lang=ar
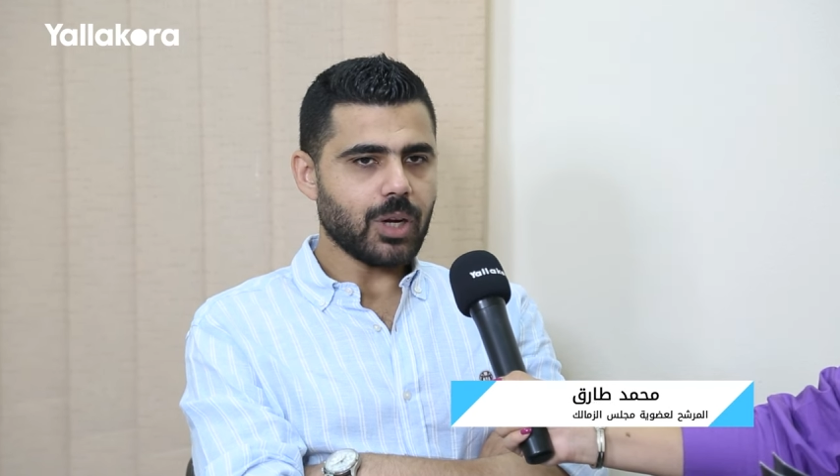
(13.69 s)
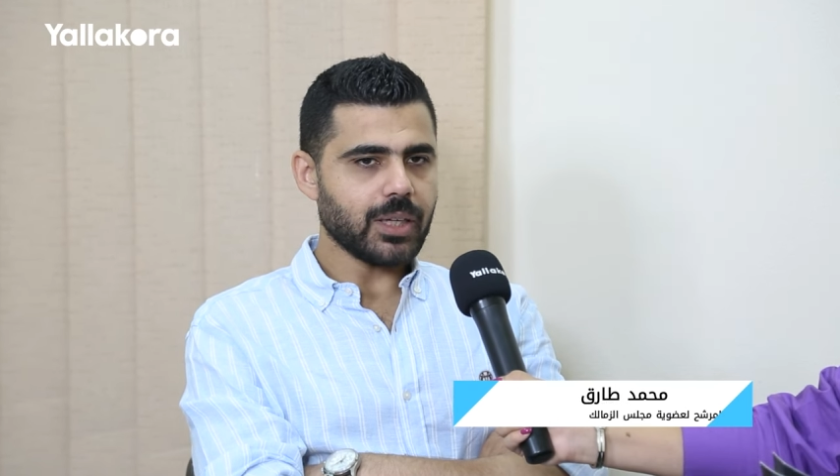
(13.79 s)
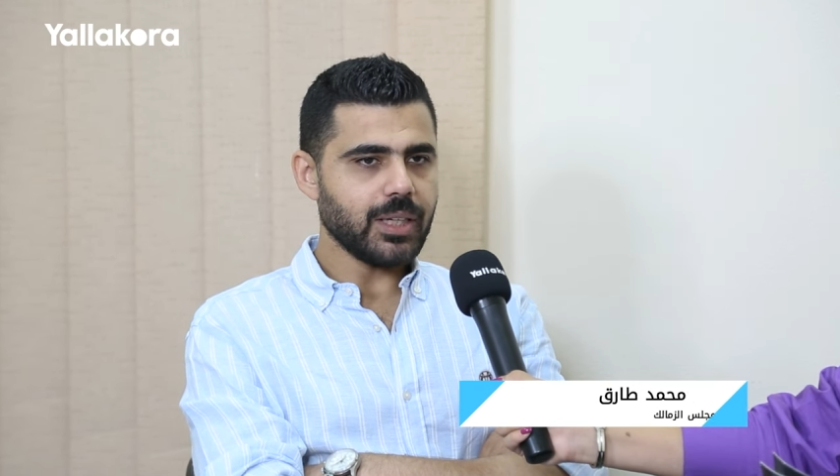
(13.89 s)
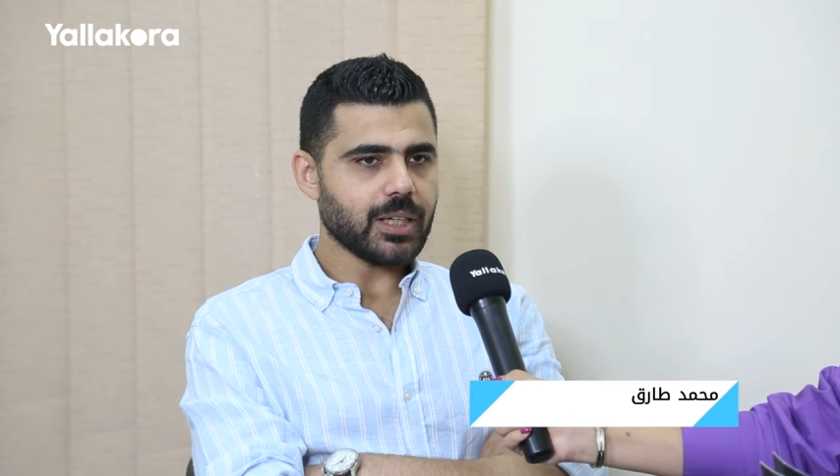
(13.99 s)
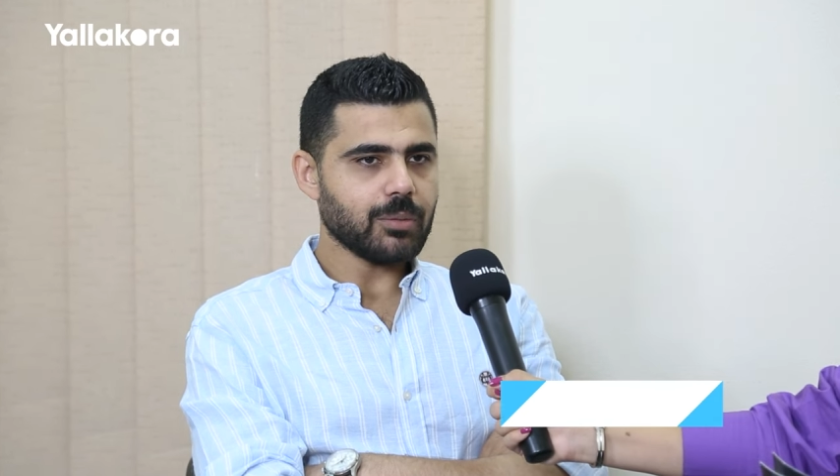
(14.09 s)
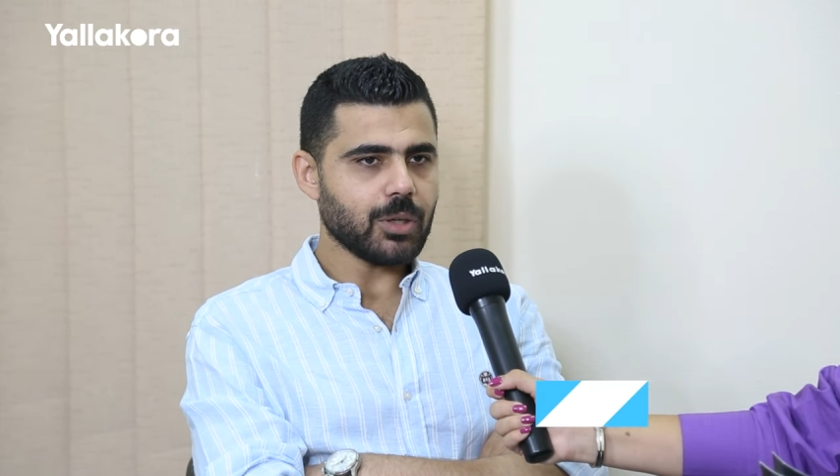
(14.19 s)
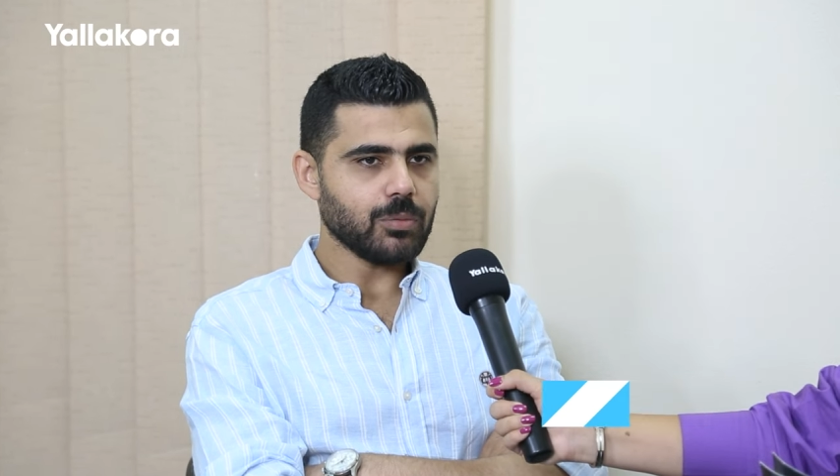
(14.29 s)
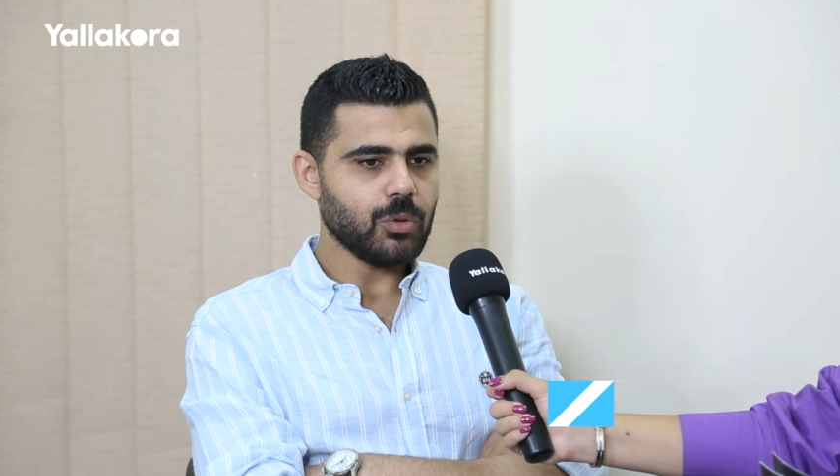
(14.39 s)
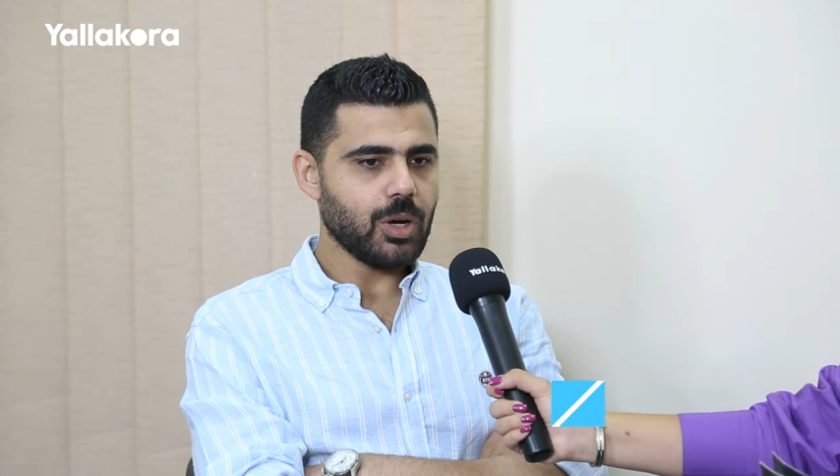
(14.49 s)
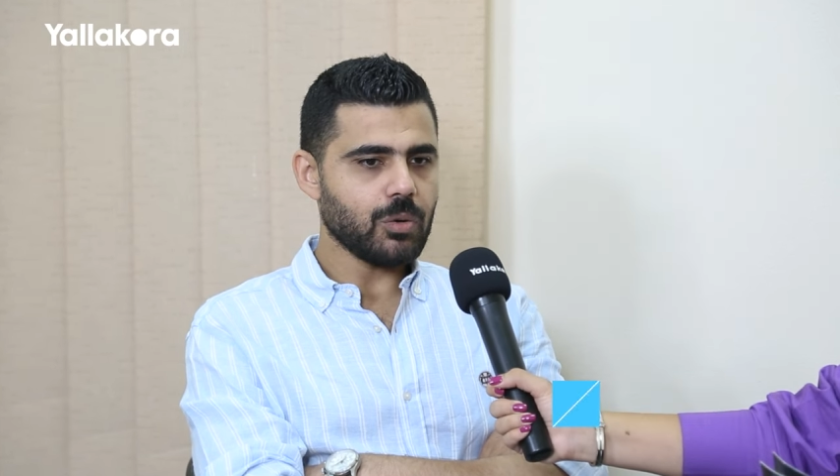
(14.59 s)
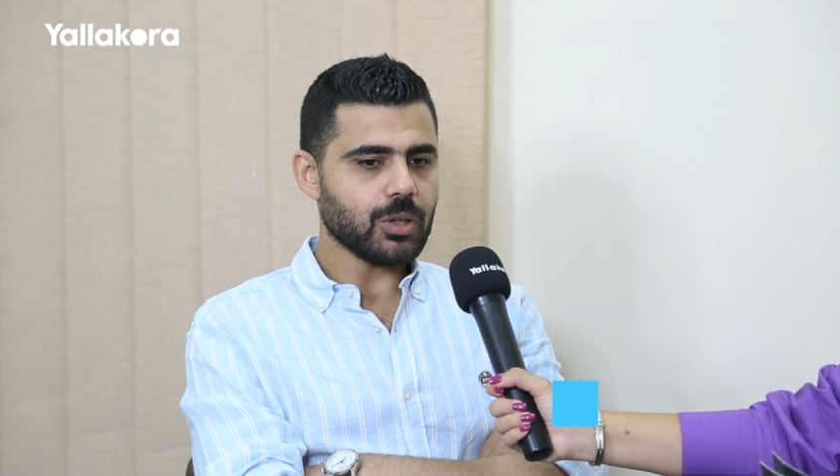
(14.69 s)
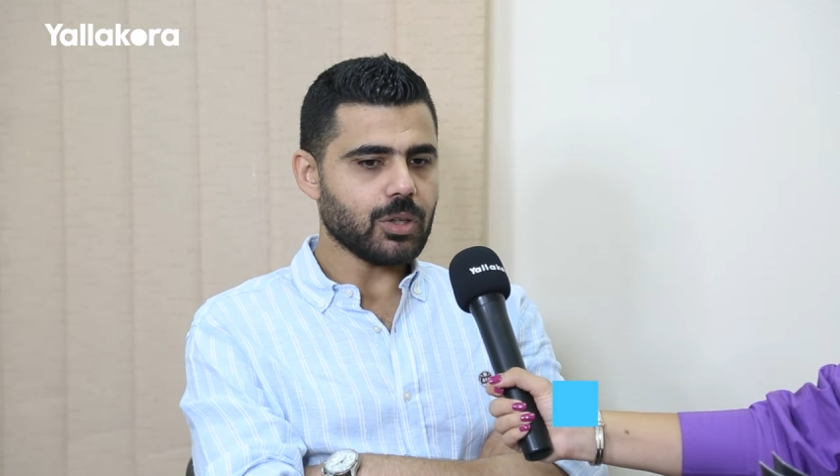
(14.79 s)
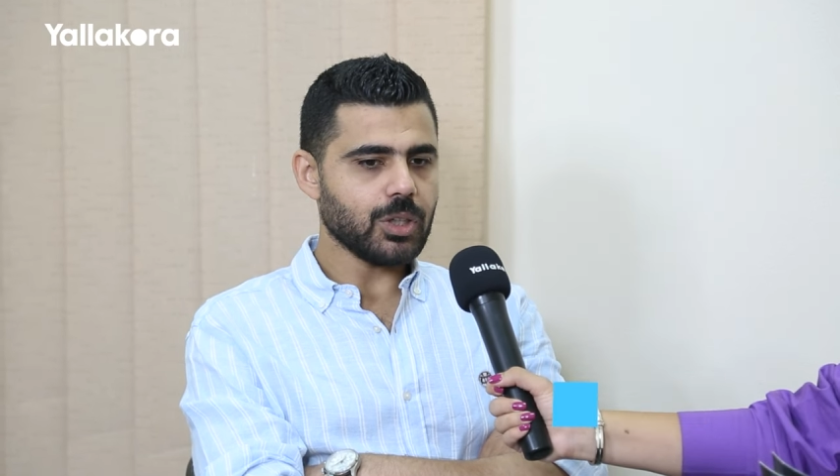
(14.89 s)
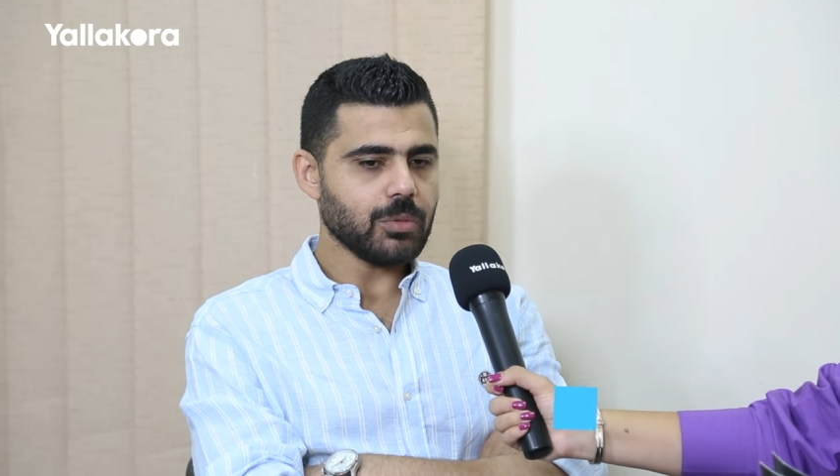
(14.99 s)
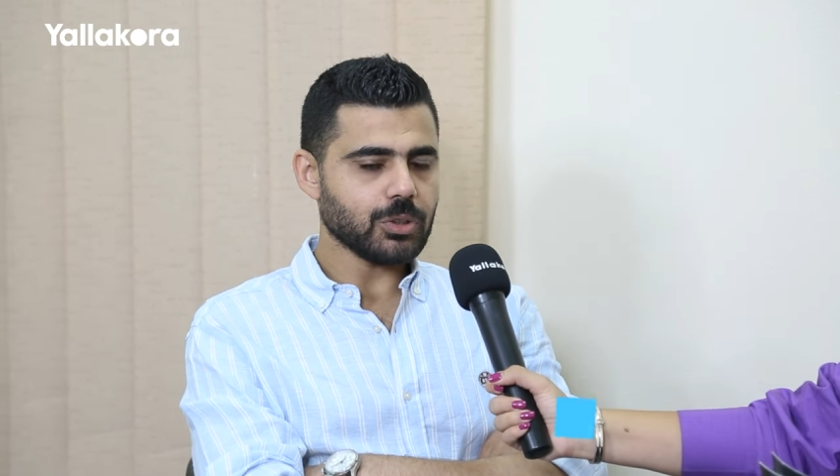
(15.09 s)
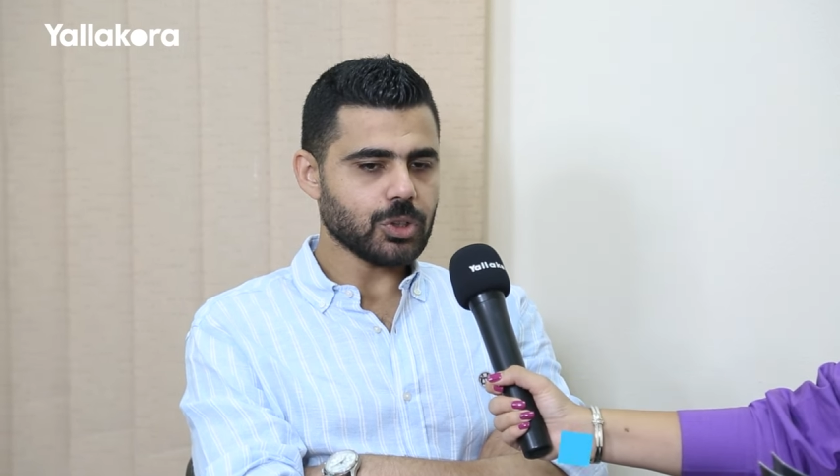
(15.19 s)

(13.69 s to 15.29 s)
عليها كمجموعه او كقايمه ان